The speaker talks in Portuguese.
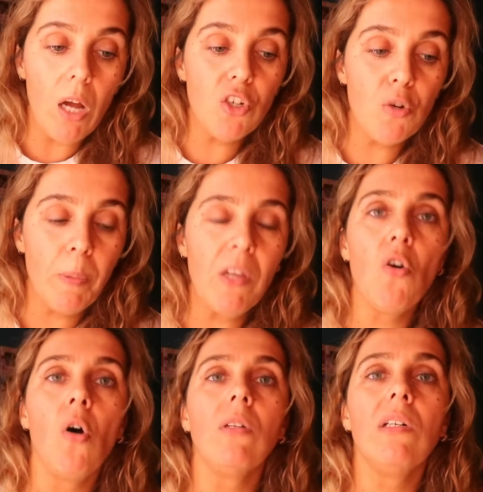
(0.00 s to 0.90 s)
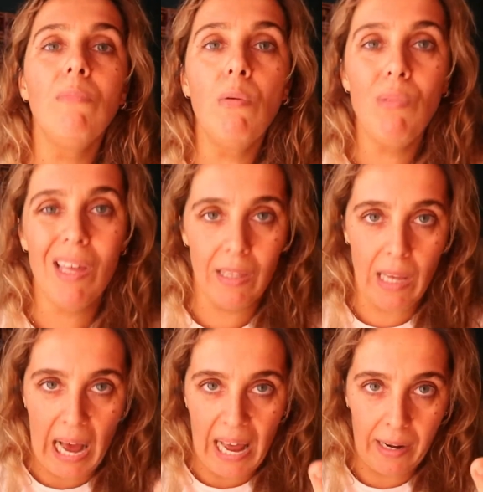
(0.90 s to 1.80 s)
espanhola, uma mulher de
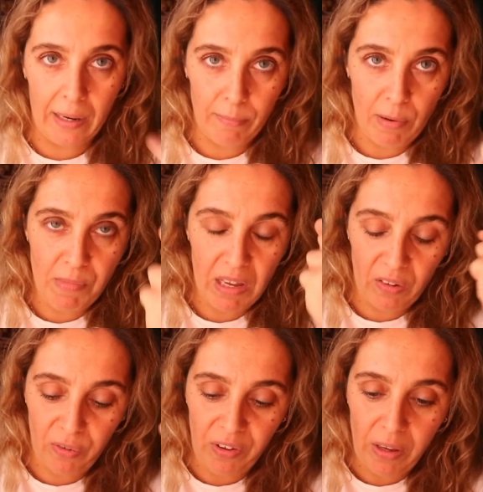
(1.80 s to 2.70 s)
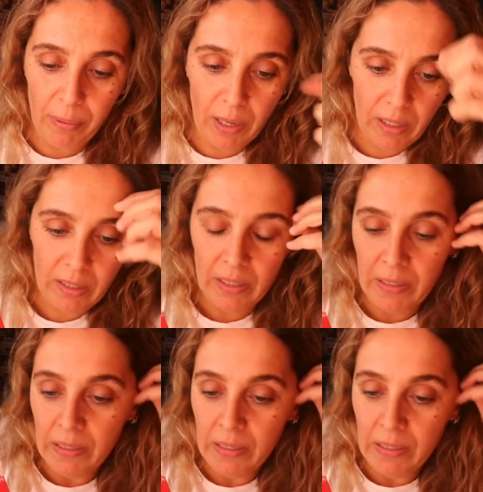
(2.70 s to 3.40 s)
garra, uma mulher de fibra,